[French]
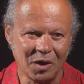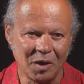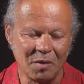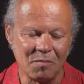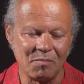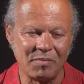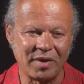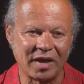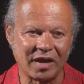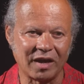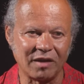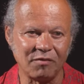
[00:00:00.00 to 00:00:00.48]

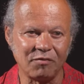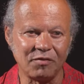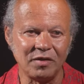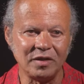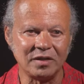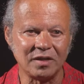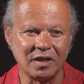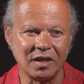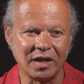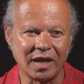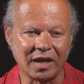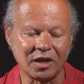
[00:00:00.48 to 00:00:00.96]
père et
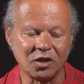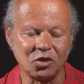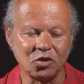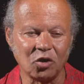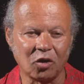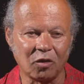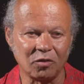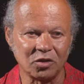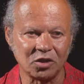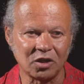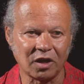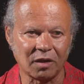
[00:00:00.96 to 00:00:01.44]
fils, les
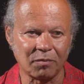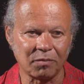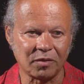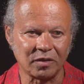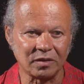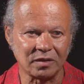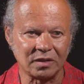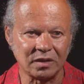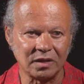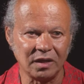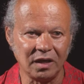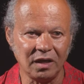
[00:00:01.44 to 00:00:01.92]
Hector
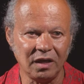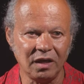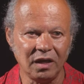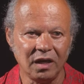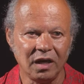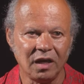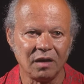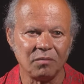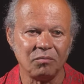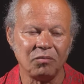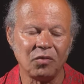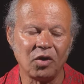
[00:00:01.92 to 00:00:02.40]
Charpentier,
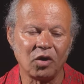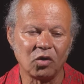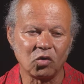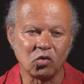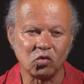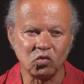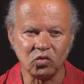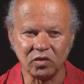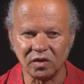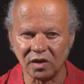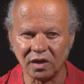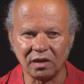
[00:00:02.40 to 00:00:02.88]
mhm. mais un
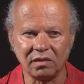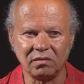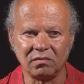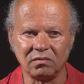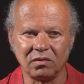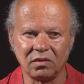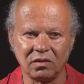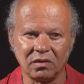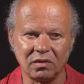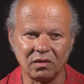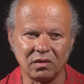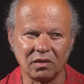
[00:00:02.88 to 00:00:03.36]
cousin
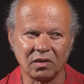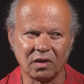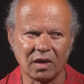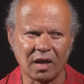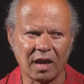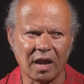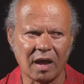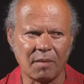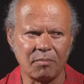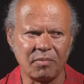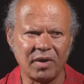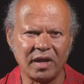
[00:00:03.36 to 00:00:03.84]

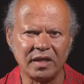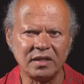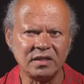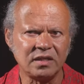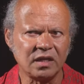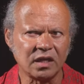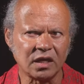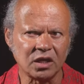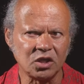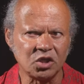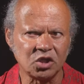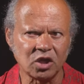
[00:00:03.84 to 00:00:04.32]
qu'elle appelait
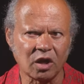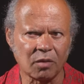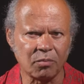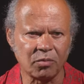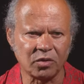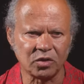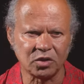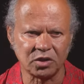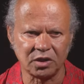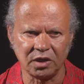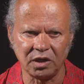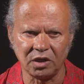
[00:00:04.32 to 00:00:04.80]
Thierry
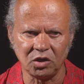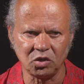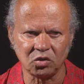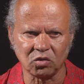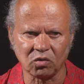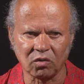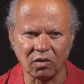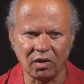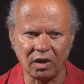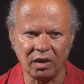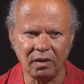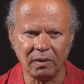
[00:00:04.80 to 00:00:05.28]
Charpentier, je
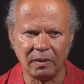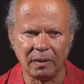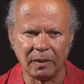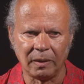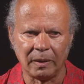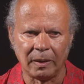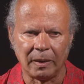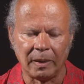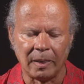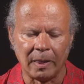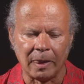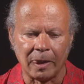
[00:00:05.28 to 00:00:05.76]
crois.
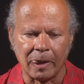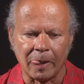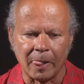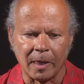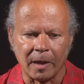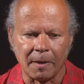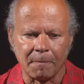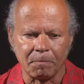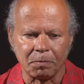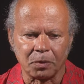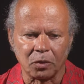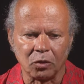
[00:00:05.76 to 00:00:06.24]

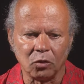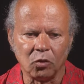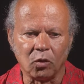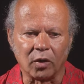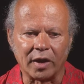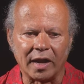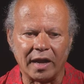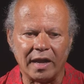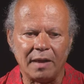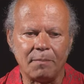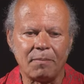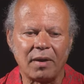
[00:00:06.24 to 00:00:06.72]

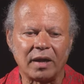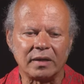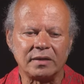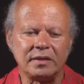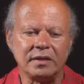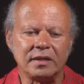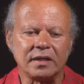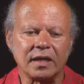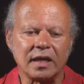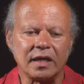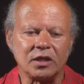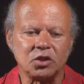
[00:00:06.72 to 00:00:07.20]
Donc elle est
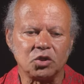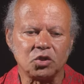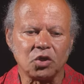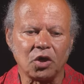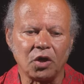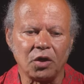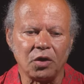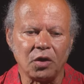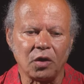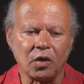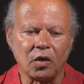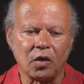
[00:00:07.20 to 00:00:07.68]
partie très
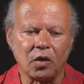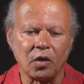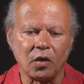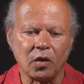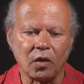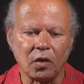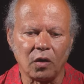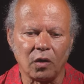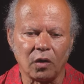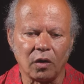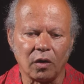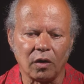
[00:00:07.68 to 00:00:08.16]
jeune,
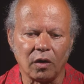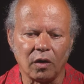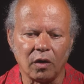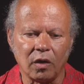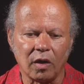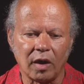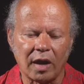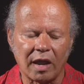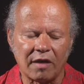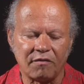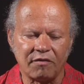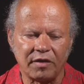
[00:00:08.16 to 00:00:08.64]

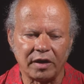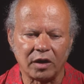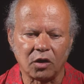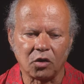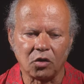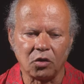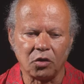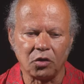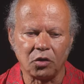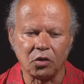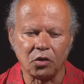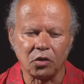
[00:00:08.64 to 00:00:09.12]
elle avait
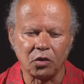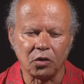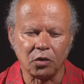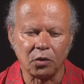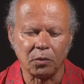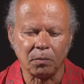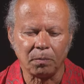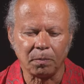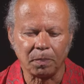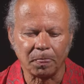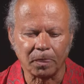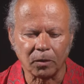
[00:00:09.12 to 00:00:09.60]

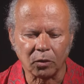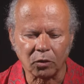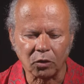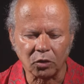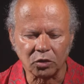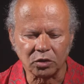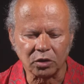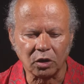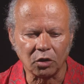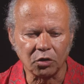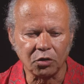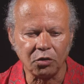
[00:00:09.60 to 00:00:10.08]
que,
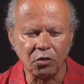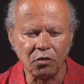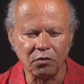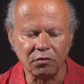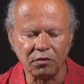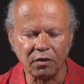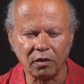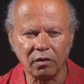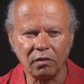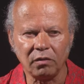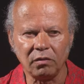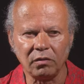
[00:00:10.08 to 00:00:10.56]

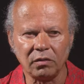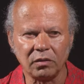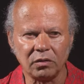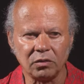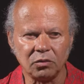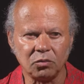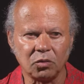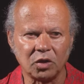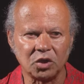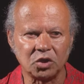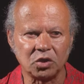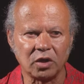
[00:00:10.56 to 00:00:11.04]
39 ans,
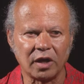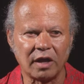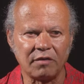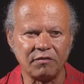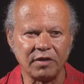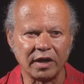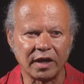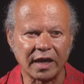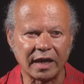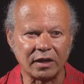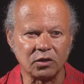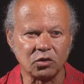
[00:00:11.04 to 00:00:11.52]
moi j'en
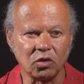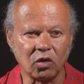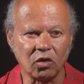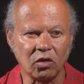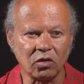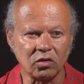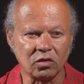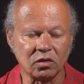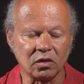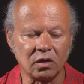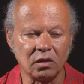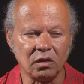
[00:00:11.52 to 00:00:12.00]
avais
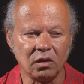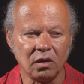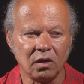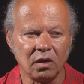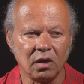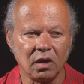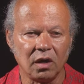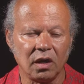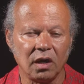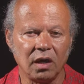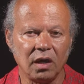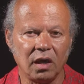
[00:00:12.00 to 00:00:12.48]
14,
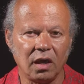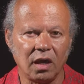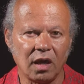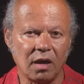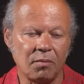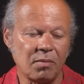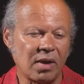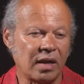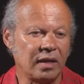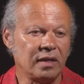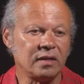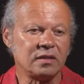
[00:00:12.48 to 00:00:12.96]
et elle
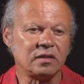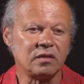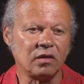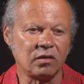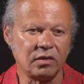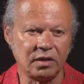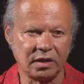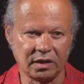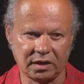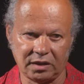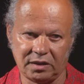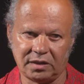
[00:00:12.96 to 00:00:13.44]
m'a laissé
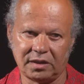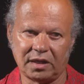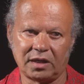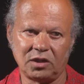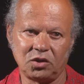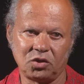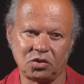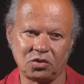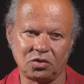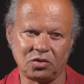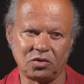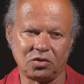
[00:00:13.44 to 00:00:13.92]
en
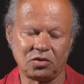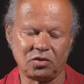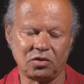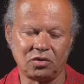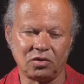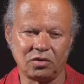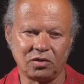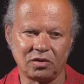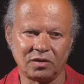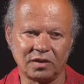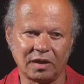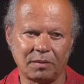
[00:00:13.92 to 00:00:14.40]
héritage
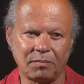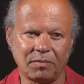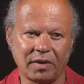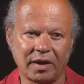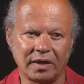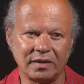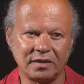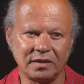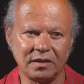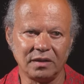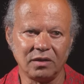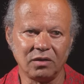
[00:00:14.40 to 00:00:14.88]
cette
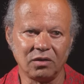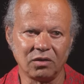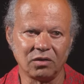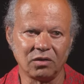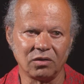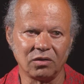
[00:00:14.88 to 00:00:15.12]
pratique